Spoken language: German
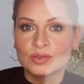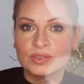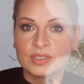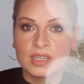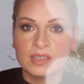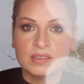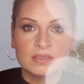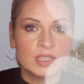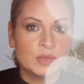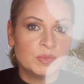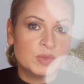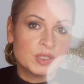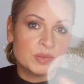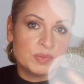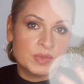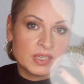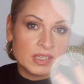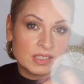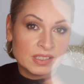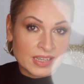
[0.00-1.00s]
und dann nehme
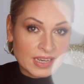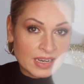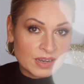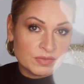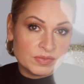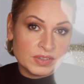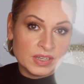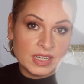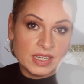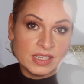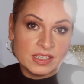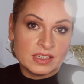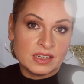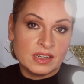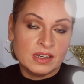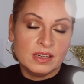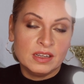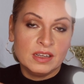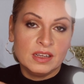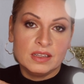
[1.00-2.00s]
ich mir da vielleicht
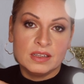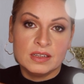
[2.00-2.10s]
dann